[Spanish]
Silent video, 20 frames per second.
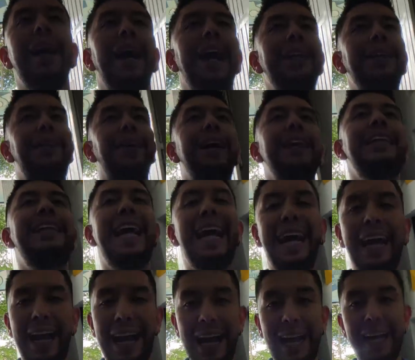Entonces
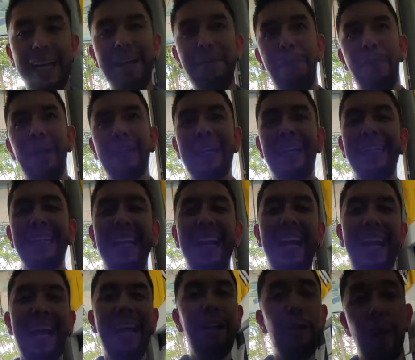llegué y pues
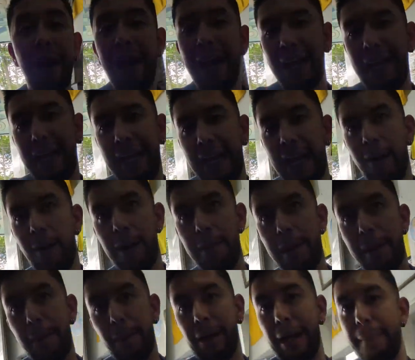aceleré y lo dejé regado al
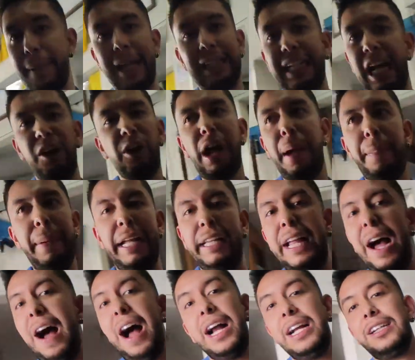man porque el man estaba que
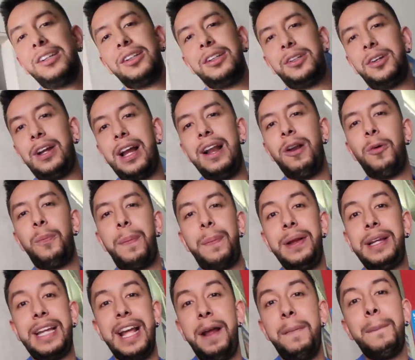pitaba y eso, eso que lo
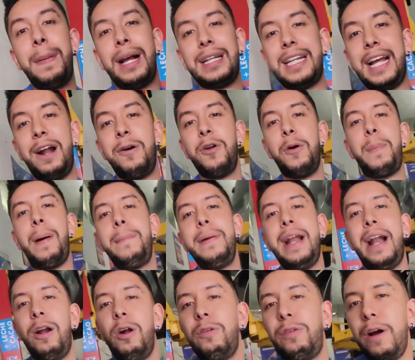quieren pasar a uno para
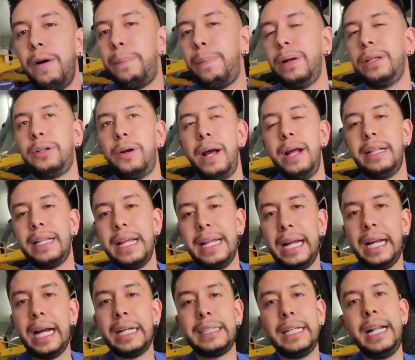mirar lo feo. Pues obviamente
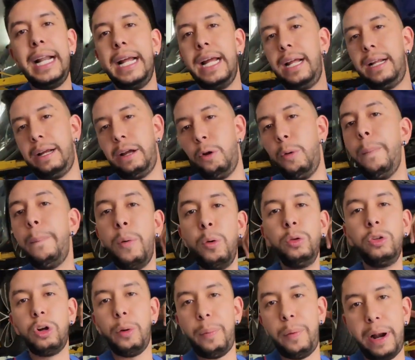llegué a hacer y eh, un
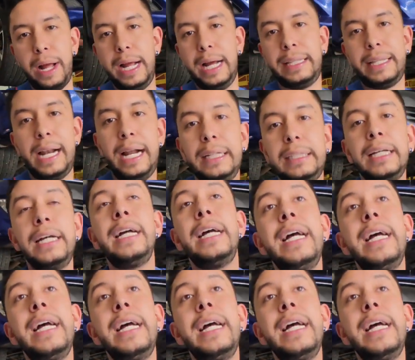punto por ahí atrás.